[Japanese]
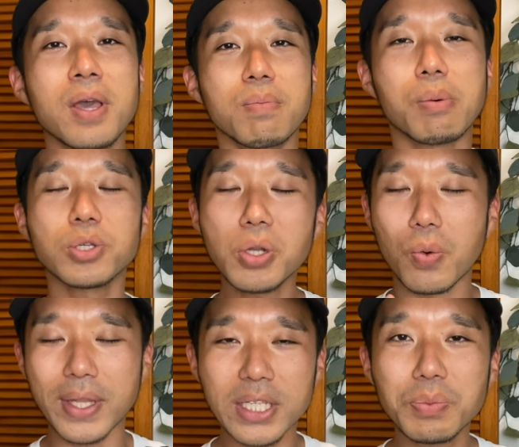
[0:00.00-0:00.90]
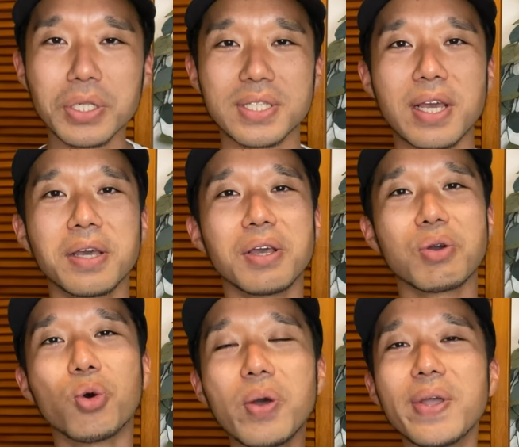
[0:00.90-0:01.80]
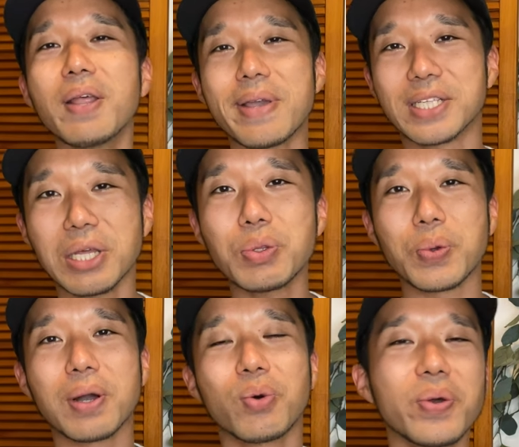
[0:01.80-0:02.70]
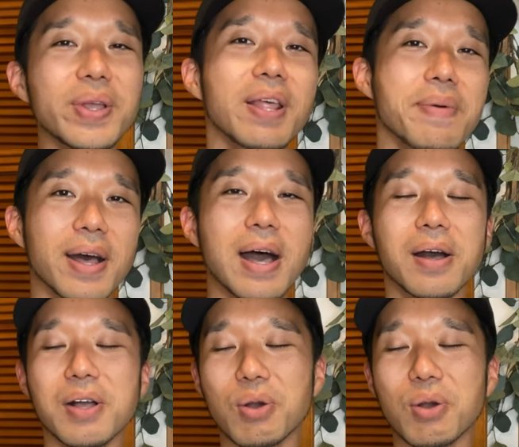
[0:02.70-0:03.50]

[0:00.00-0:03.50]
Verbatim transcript: まあ、もちろん私もですね、これをやれば痩せるとか、これをやれば、あ、